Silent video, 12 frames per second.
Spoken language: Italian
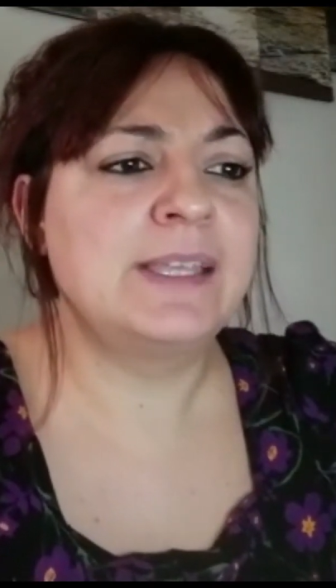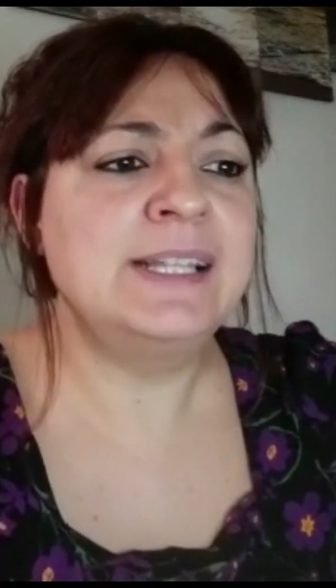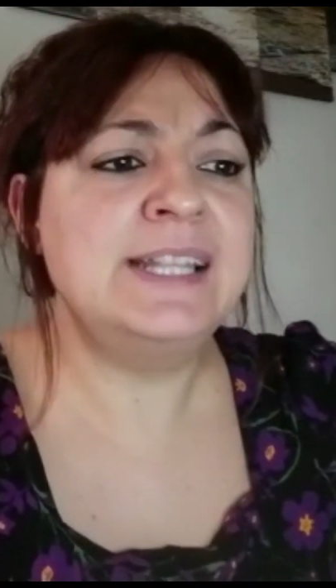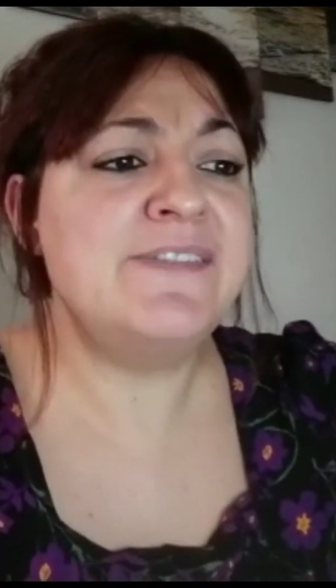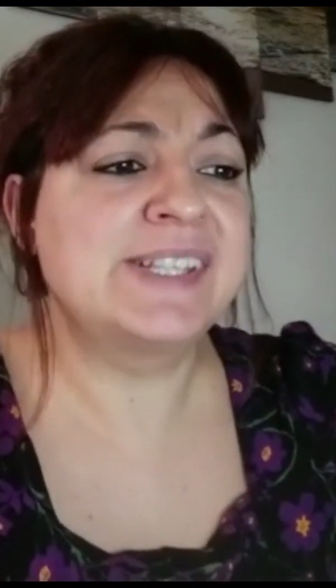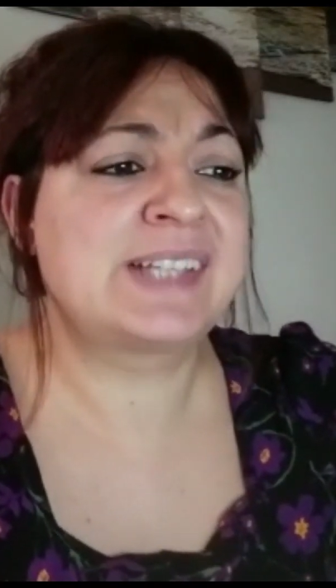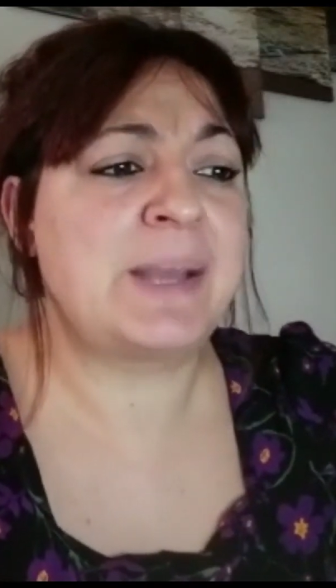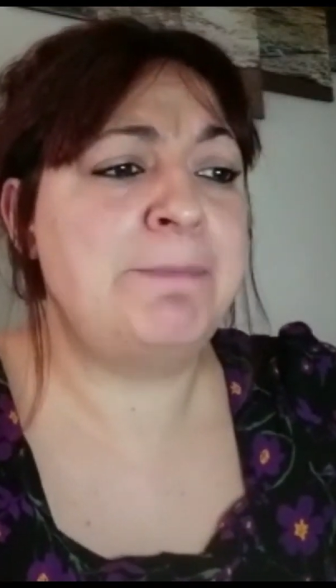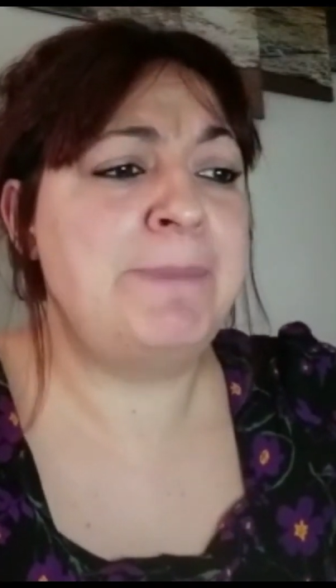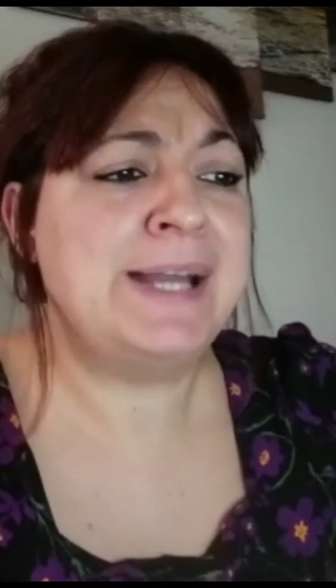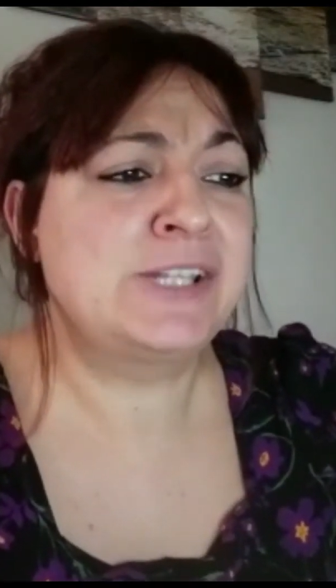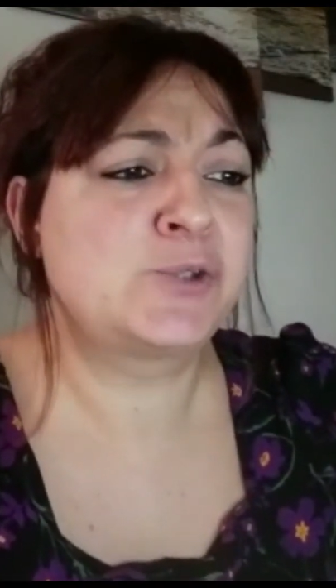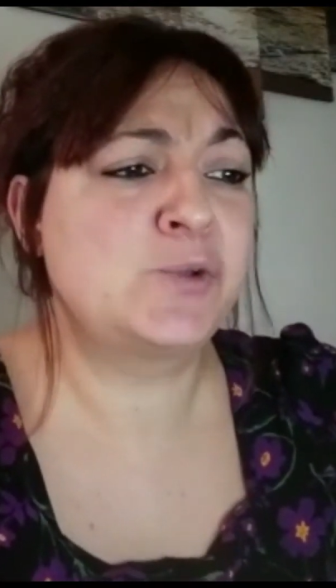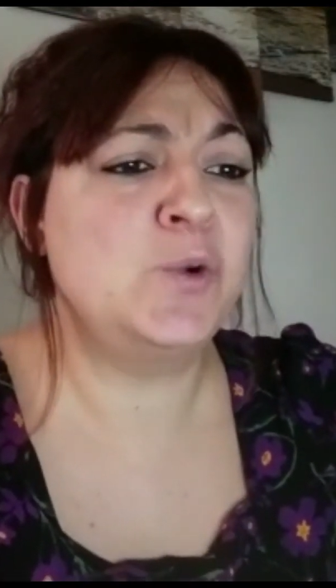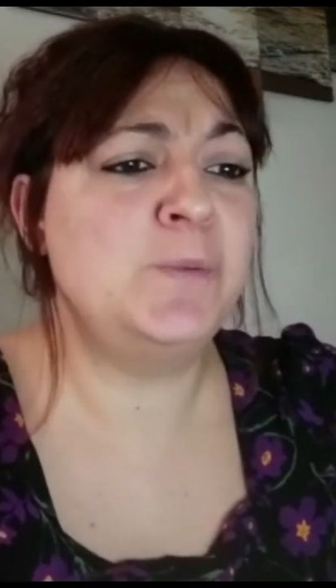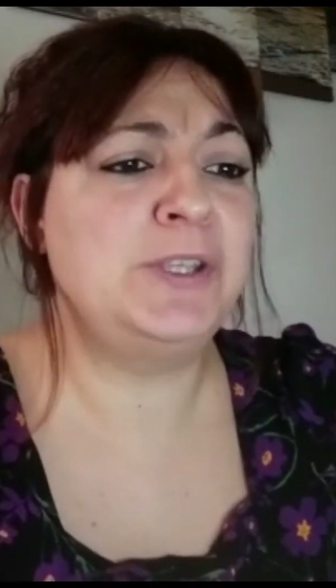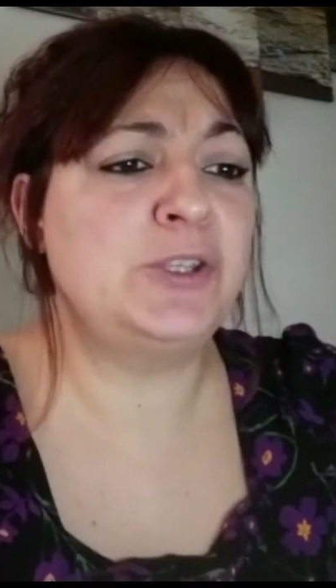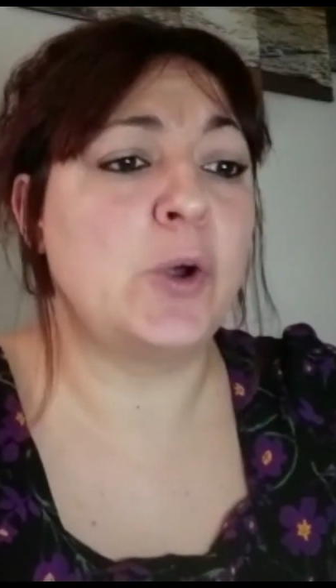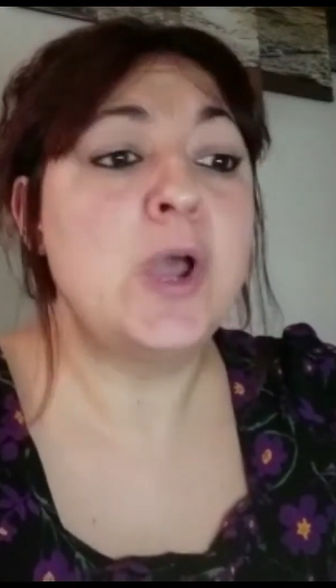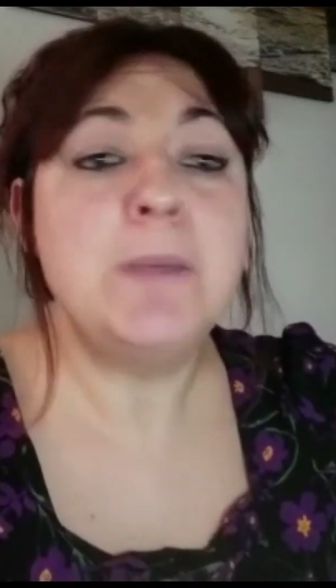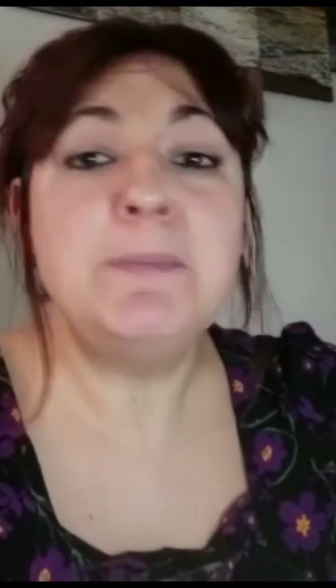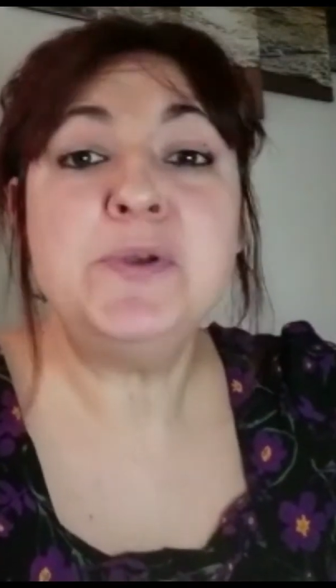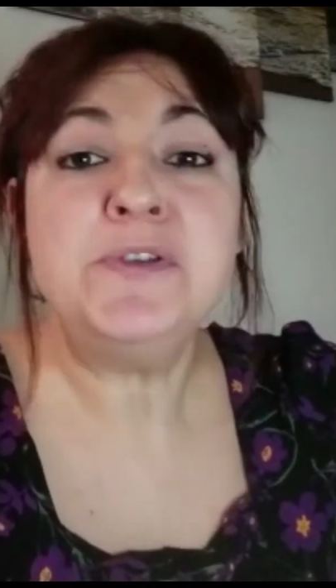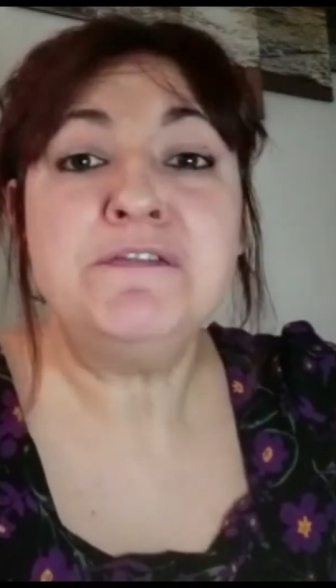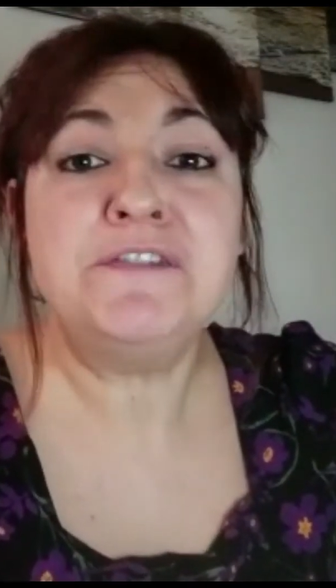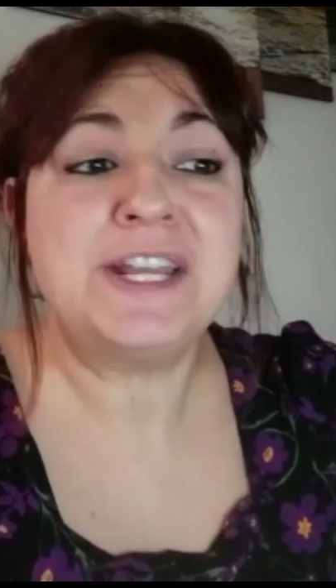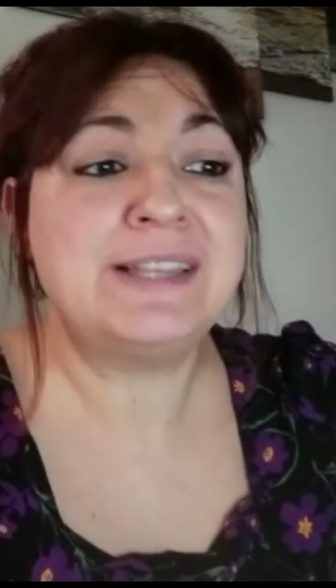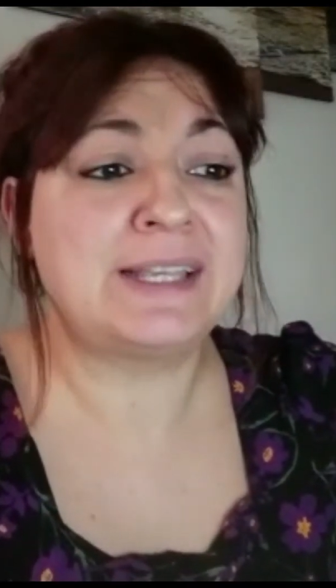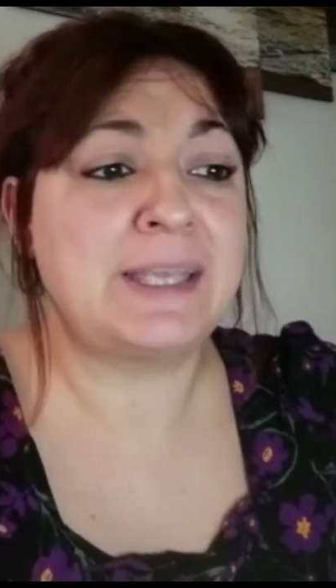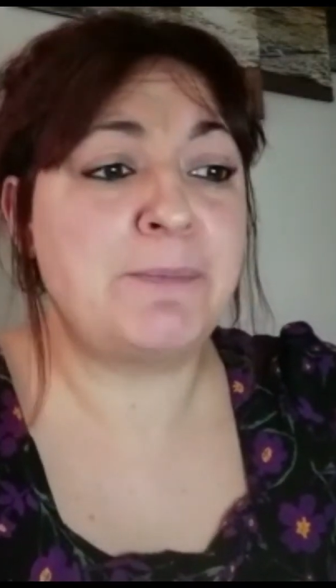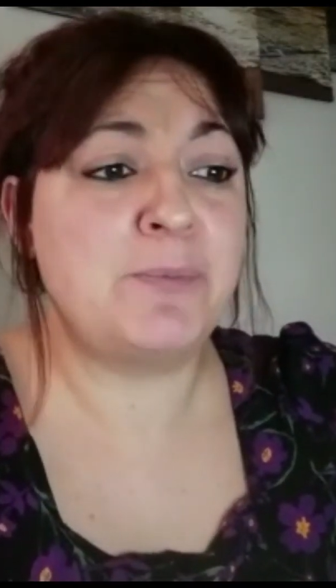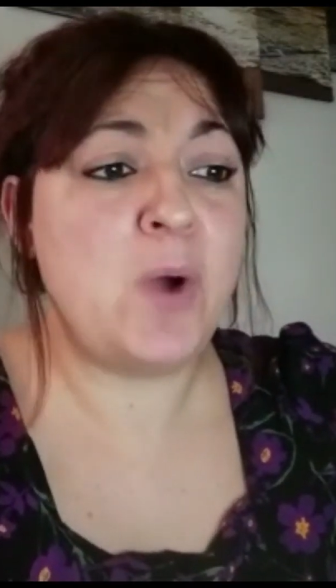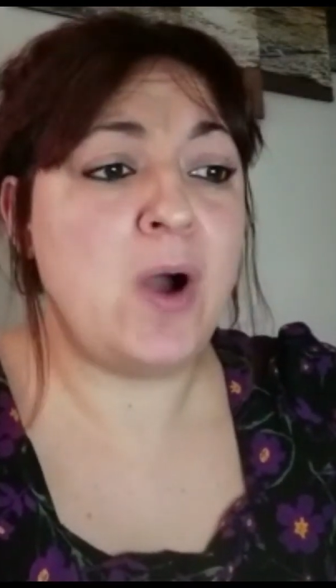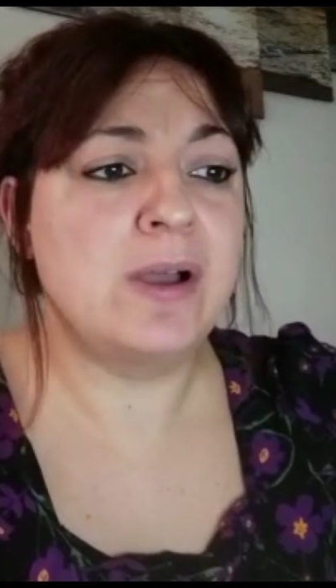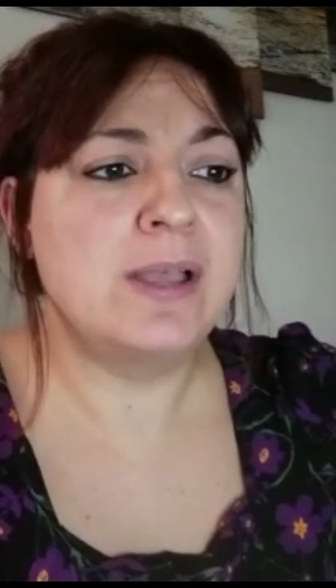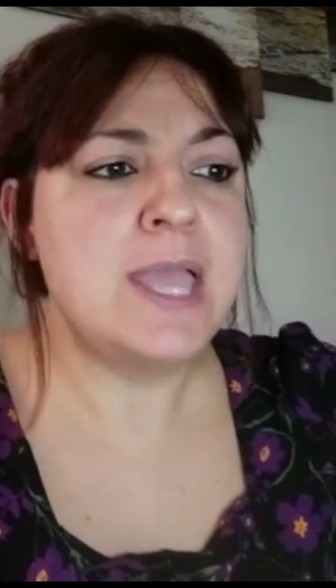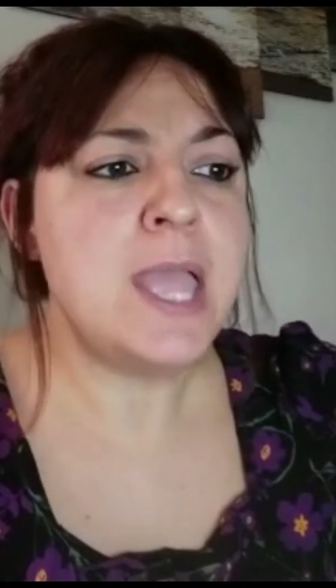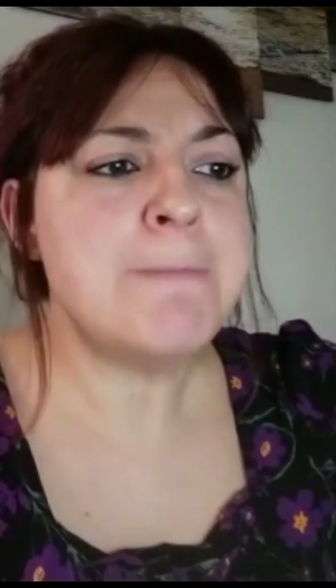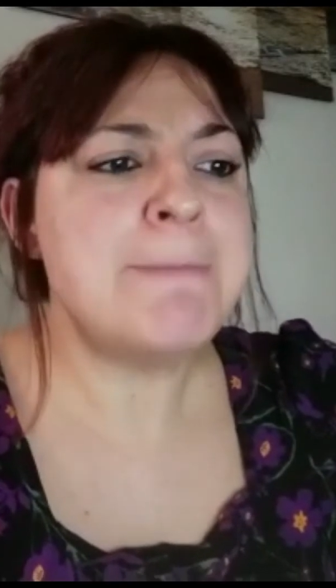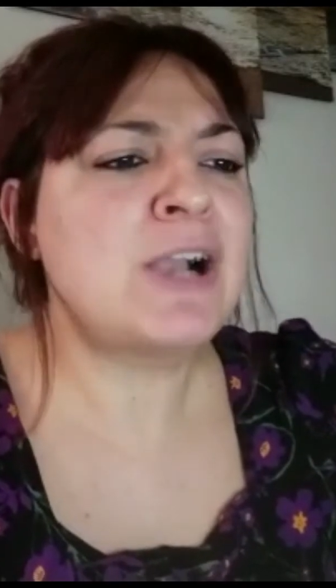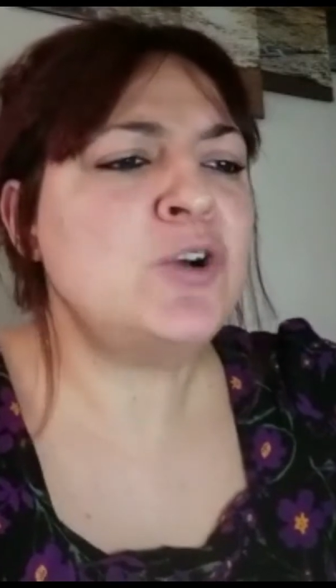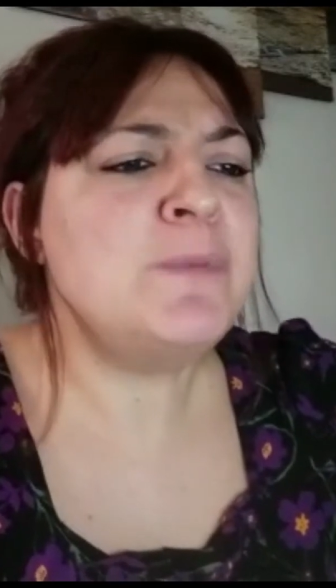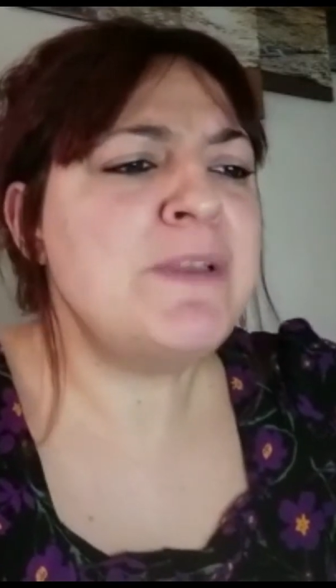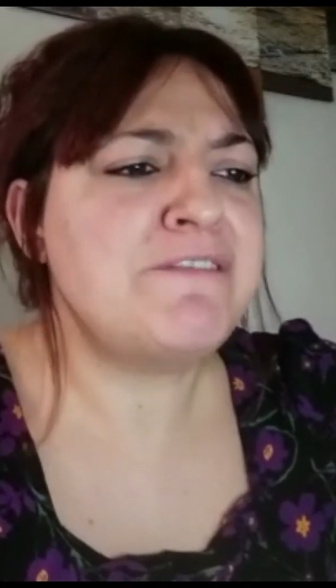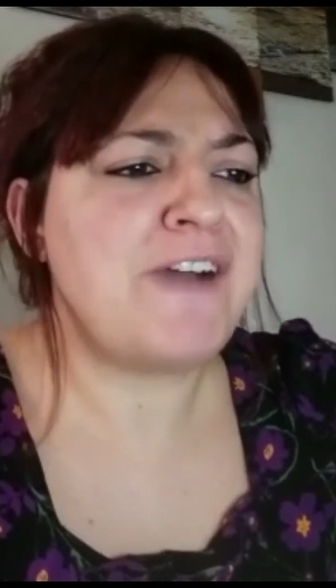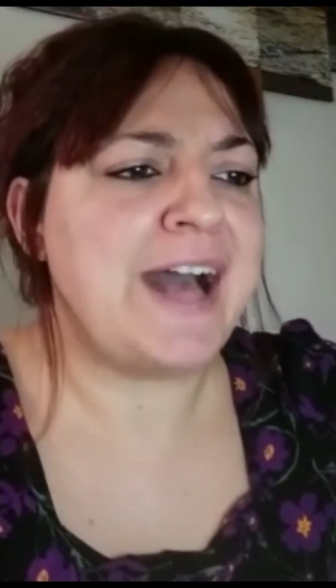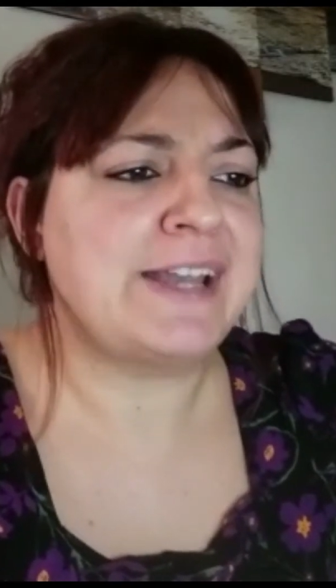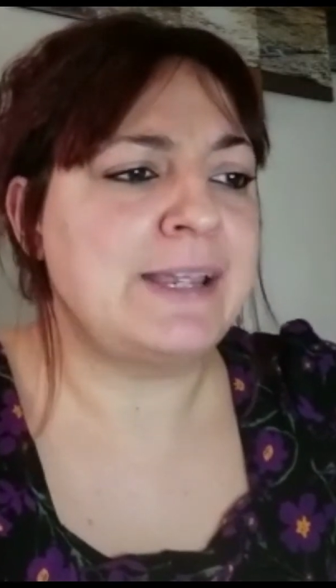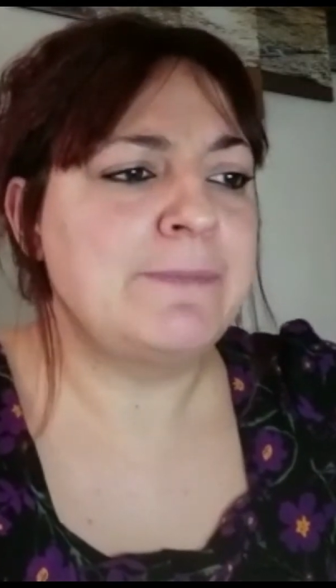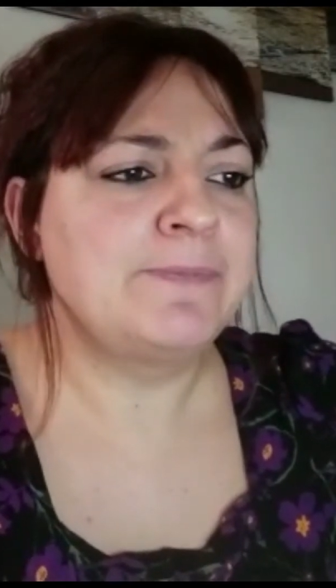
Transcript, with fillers: Deve scappare subito, più in fretta che può, ma come fare?